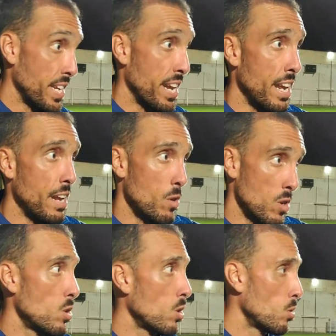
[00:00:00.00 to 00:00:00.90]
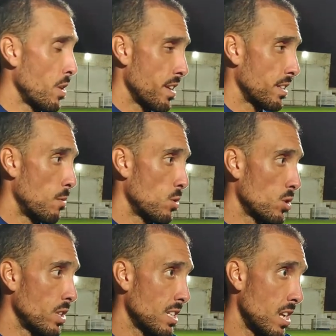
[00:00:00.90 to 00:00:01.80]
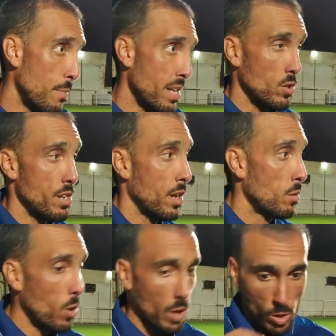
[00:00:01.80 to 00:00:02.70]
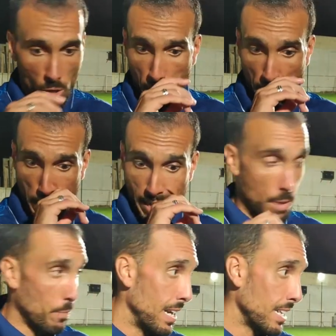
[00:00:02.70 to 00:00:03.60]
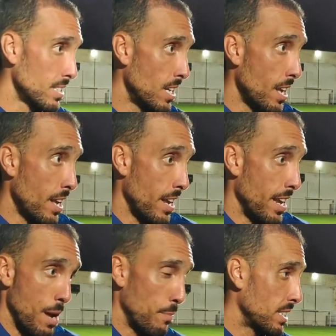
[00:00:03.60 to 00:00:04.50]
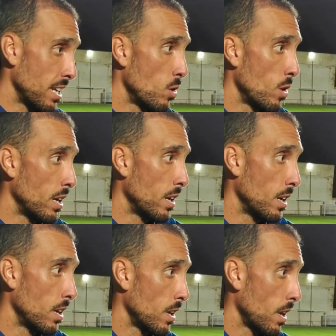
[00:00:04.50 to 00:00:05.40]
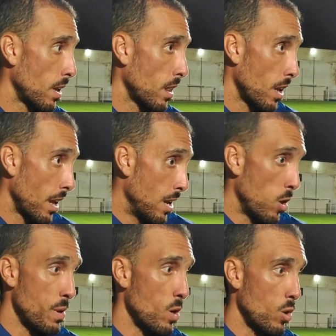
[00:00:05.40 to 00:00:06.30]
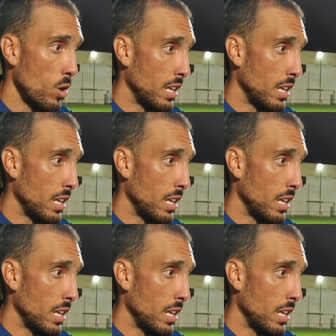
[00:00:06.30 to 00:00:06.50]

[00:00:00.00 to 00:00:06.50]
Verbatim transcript: Sí, bueno, eso lo dices, tenemos dos días ahora para desconectar un poquito, para recargar pilas y ya pensando en, en el domingo, ¿no?